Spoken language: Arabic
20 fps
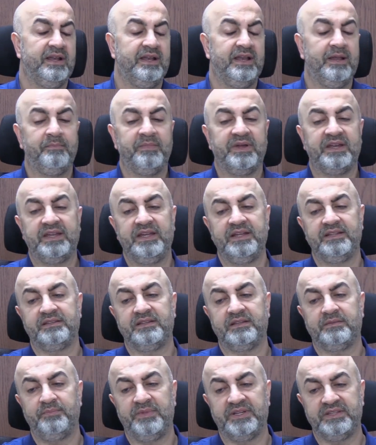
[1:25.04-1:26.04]
لما
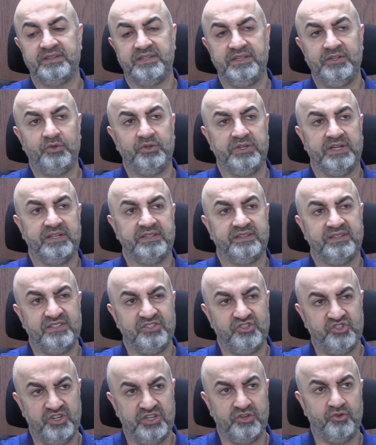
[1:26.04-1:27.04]
كانت تمضيهم يعني
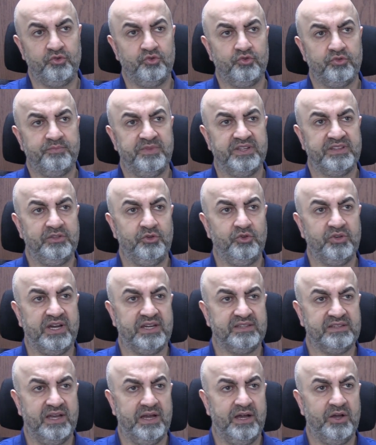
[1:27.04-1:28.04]
تسجنهم وتمضيهم
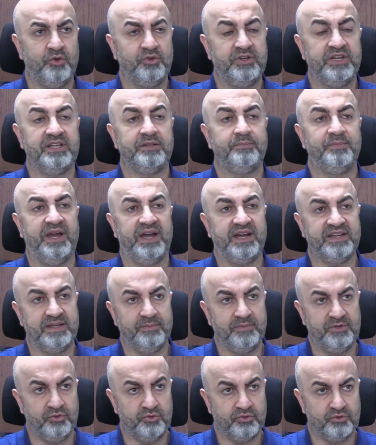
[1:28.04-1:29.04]
على تعهدات
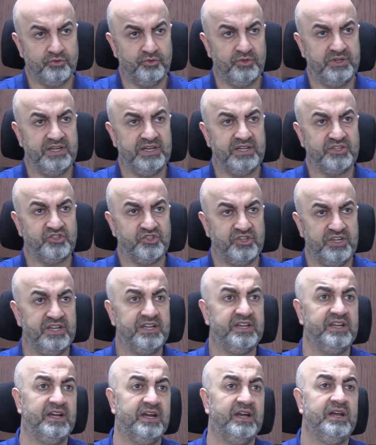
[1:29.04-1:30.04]
بعدم النزول إلى
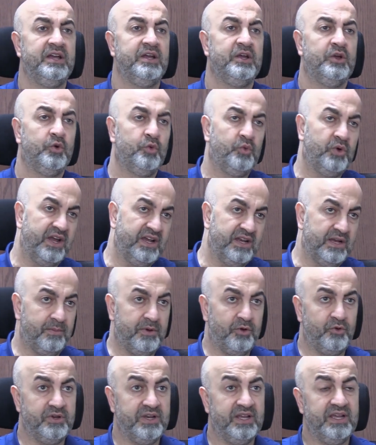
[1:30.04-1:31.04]
الشارع وإلى
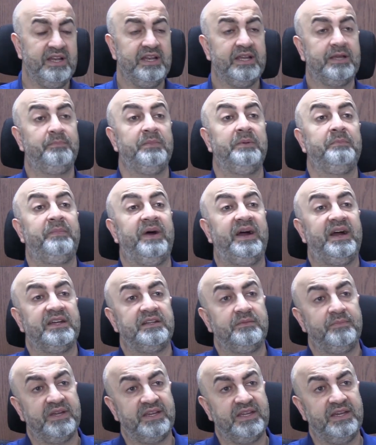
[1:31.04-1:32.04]
ما هنالك من
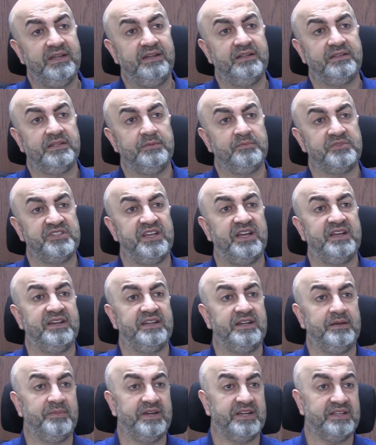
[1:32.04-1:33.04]
بعد ما كانت
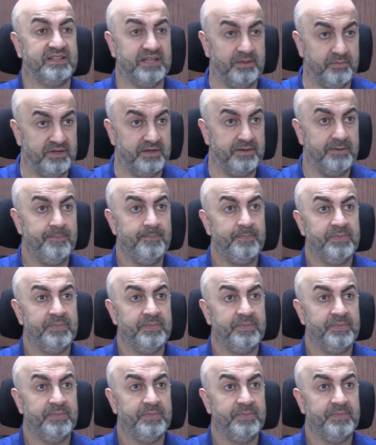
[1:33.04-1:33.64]
مسخرة مكتبة